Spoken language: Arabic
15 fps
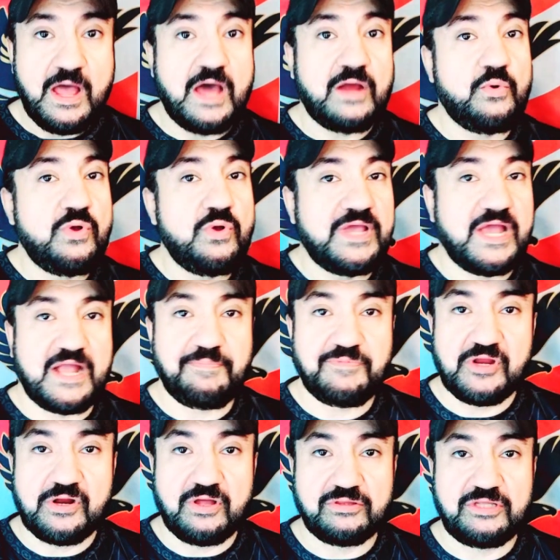ارجوك يا
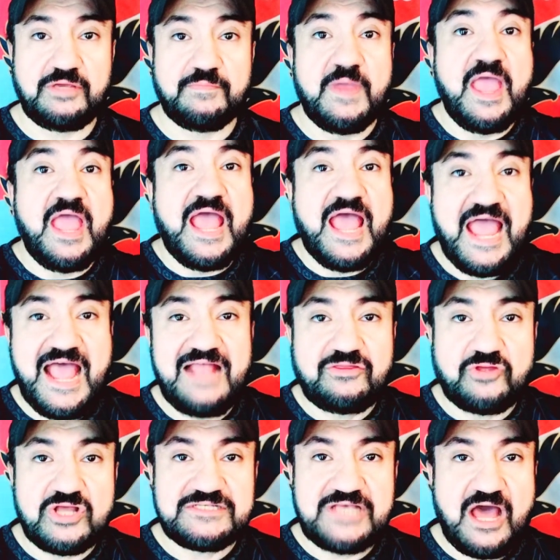كابتن خطيب
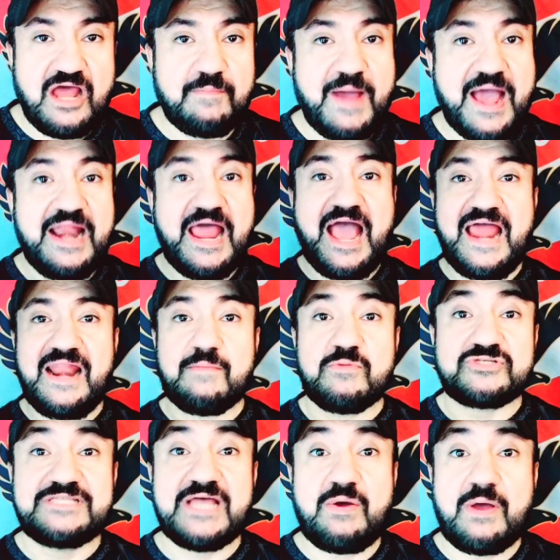هات راس حرب على اعلى
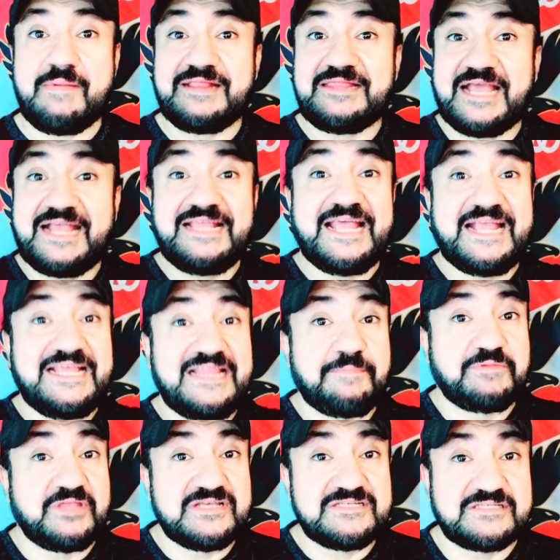مستوى ما انت كده كده
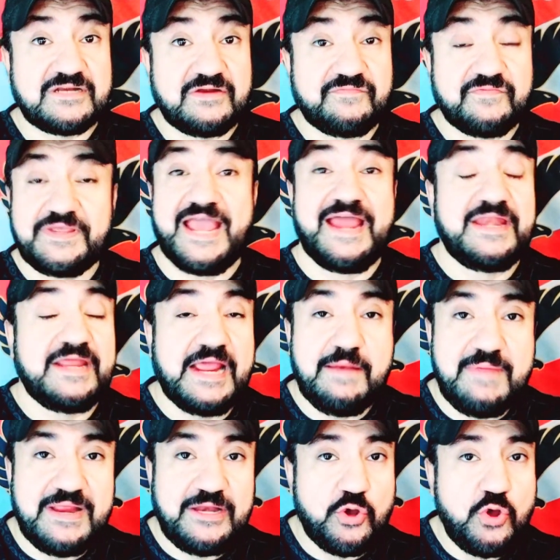بتصرف يعني
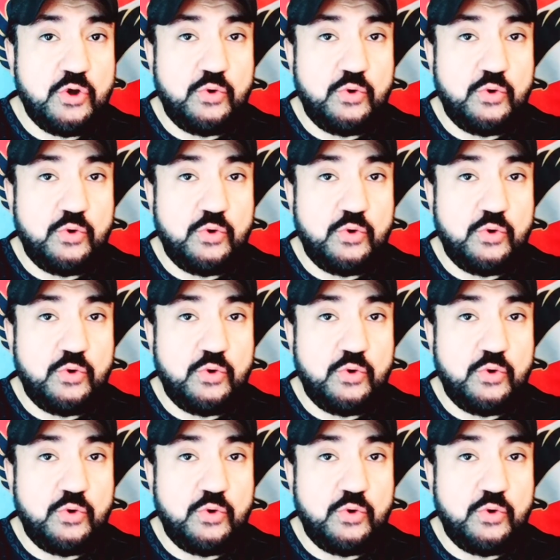المليون